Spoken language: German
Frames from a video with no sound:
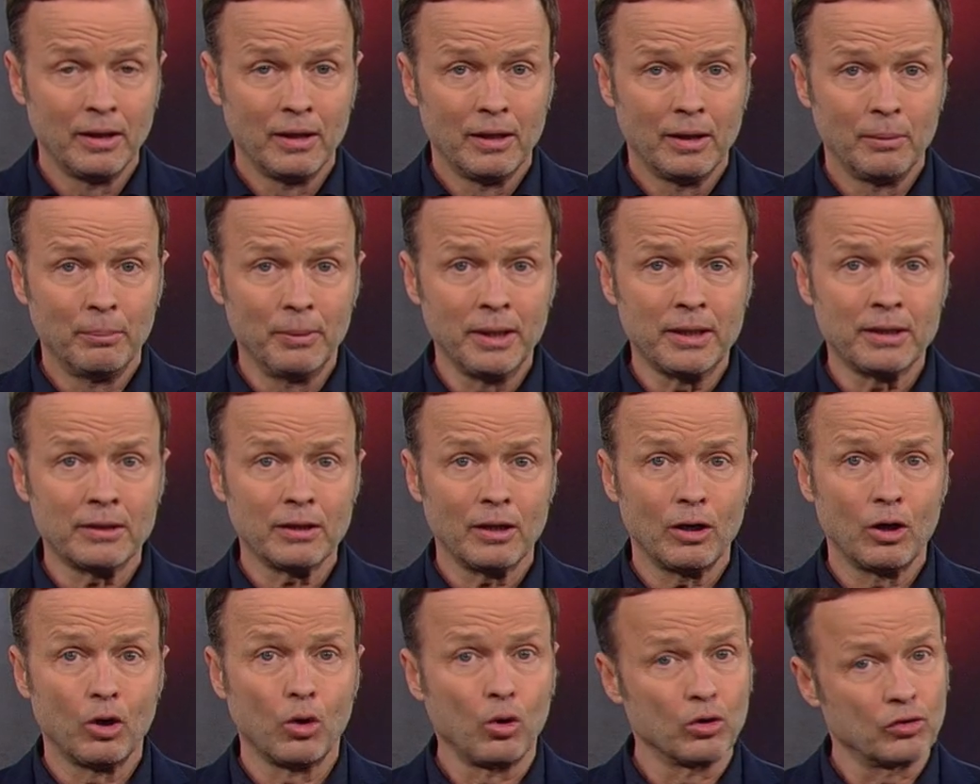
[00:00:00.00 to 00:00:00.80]
Mit
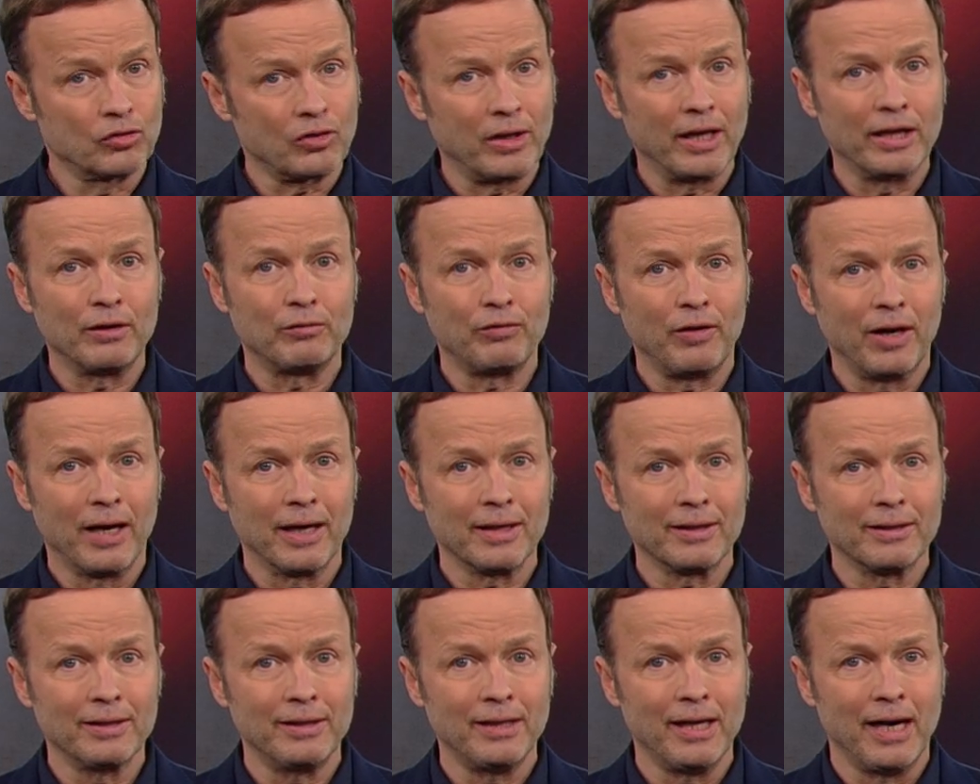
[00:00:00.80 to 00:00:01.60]

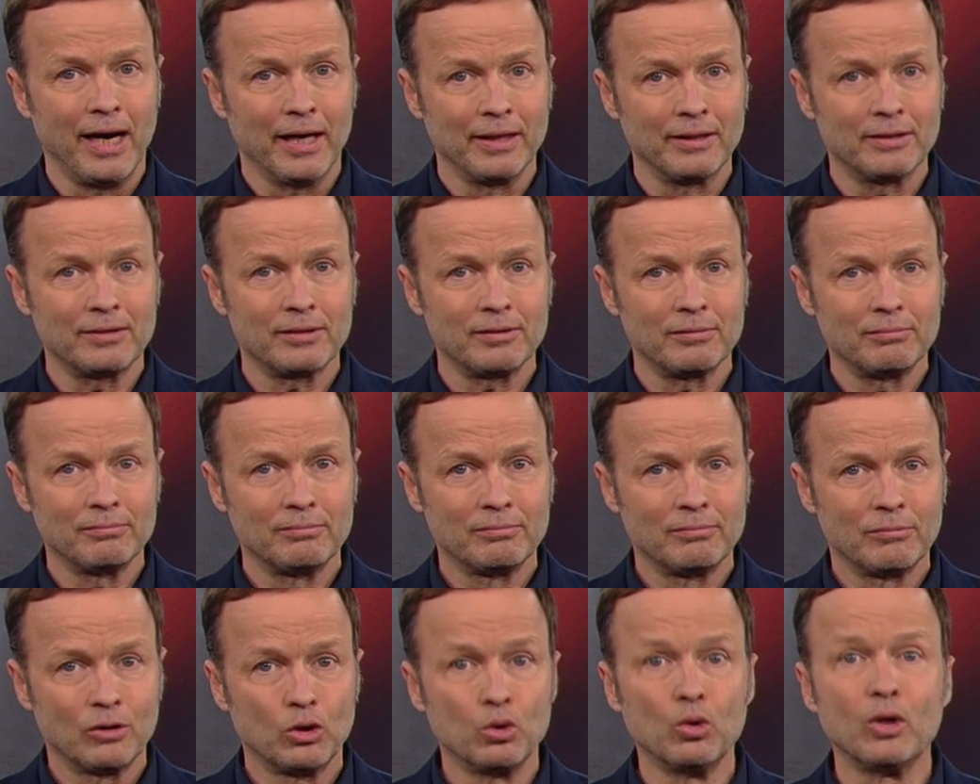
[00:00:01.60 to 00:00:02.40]
Russlandflaggen in der Hand.
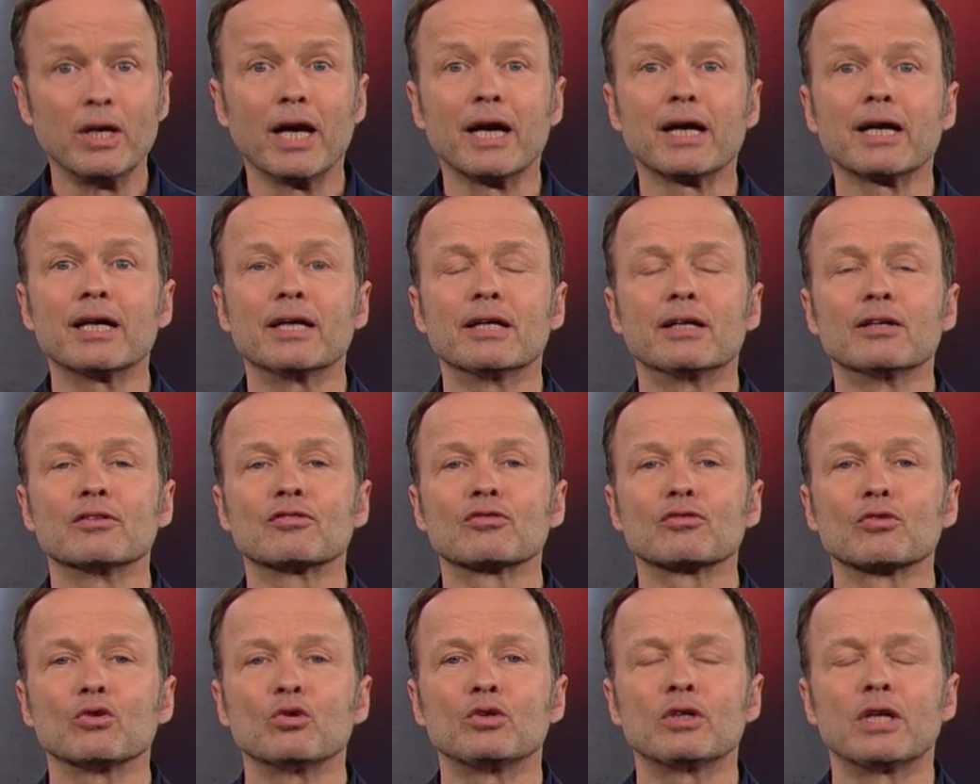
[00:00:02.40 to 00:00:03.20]
Julia
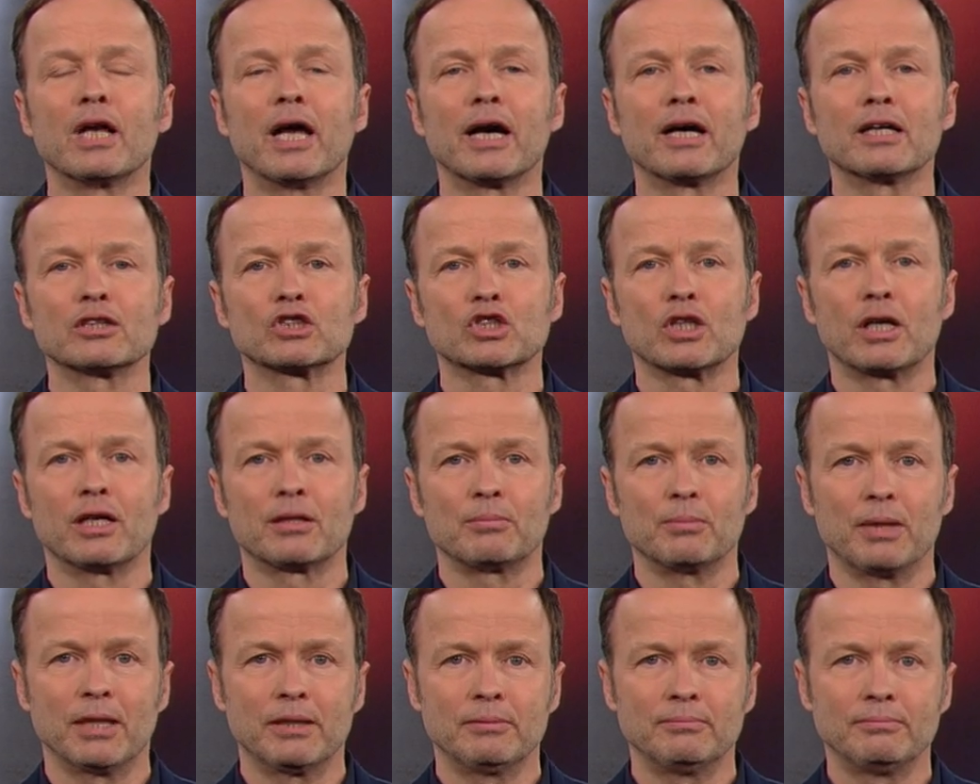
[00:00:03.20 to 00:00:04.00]
Regis und Lara
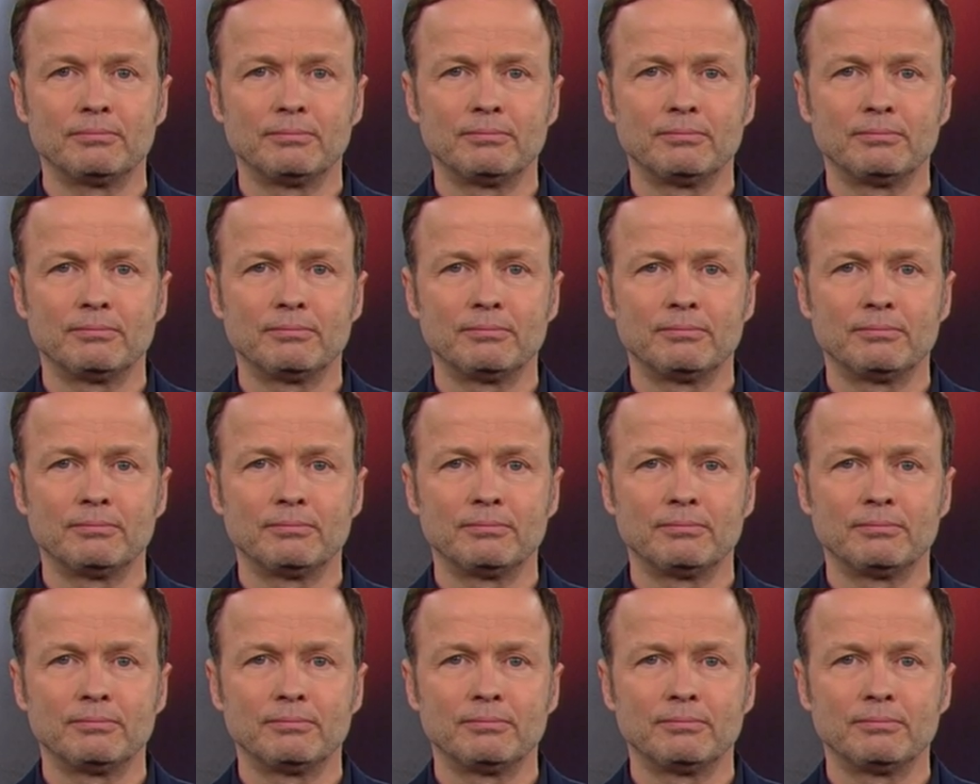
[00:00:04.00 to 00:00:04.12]
Stratmann.